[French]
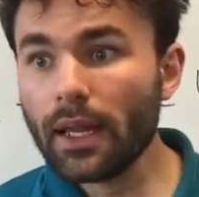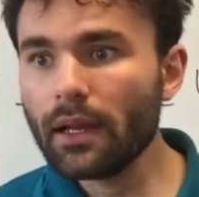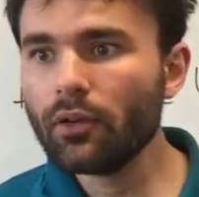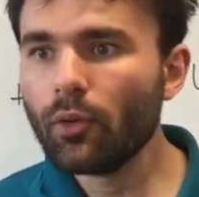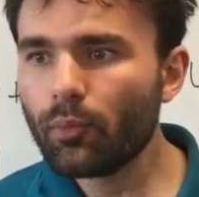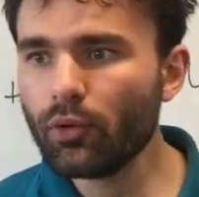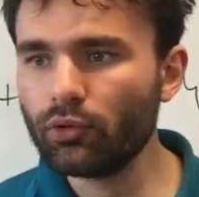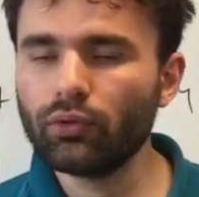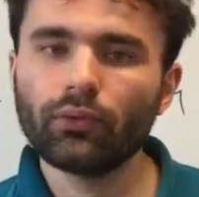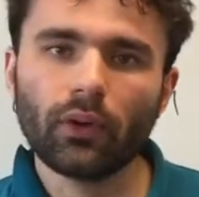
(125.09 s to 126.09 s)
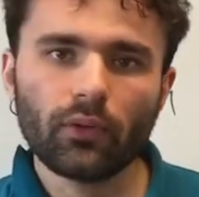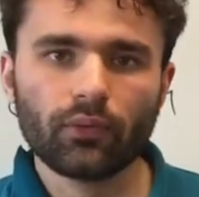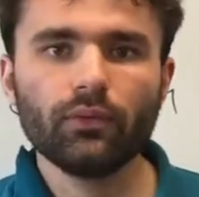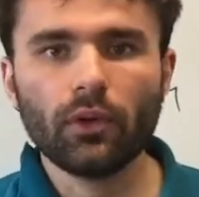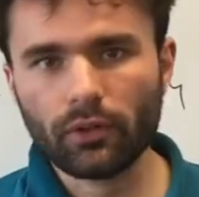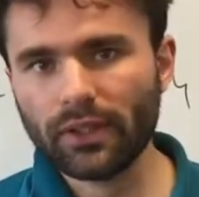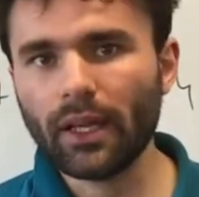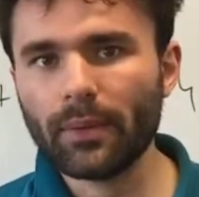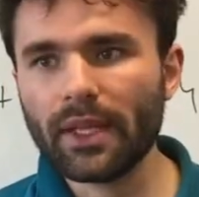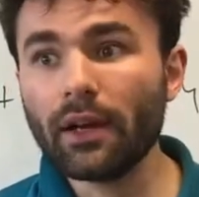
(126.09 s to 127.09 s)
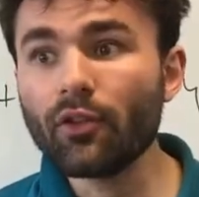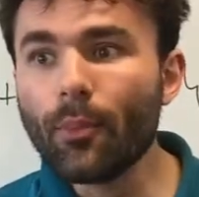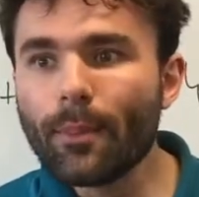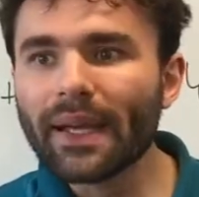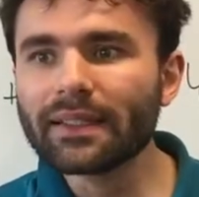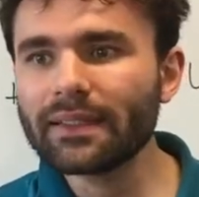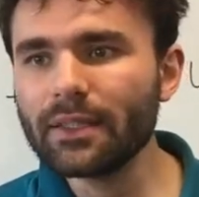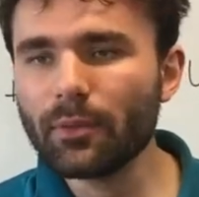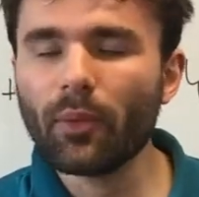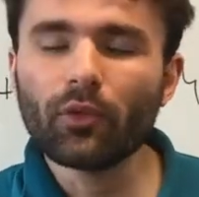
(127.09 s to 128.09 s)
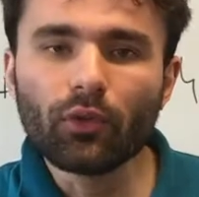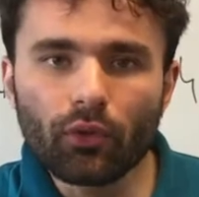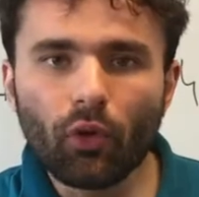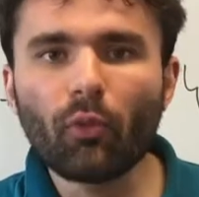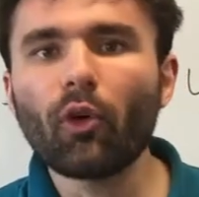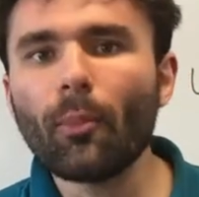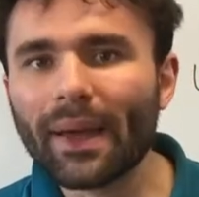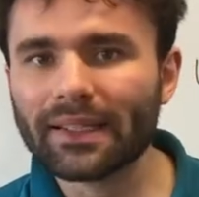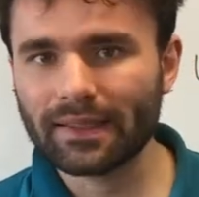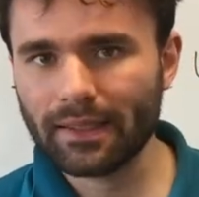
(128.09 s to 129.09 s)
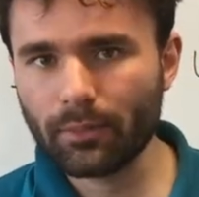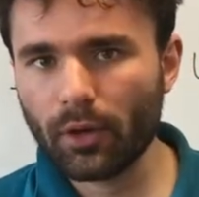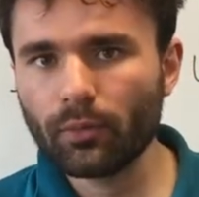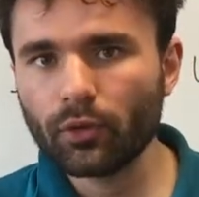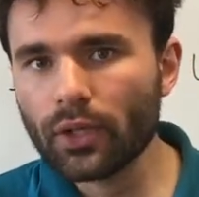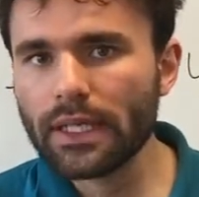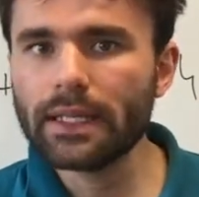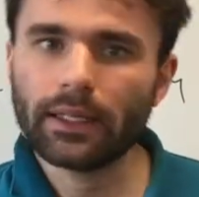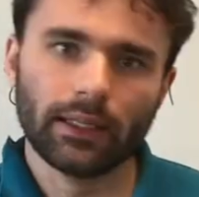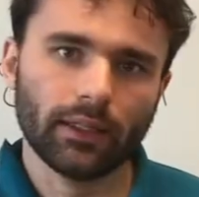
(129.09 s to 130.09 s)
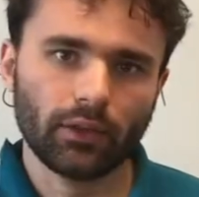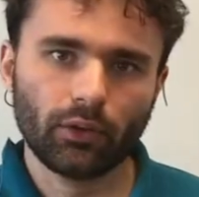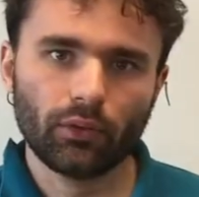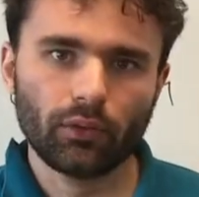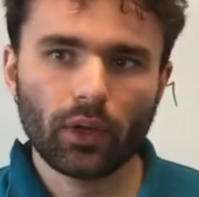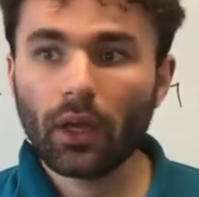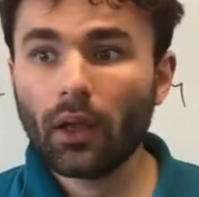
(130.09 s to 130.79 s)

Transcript: Et le plus souvent, vous, en terminale, le maximum, le nombre maximum de lignes et d'inconnues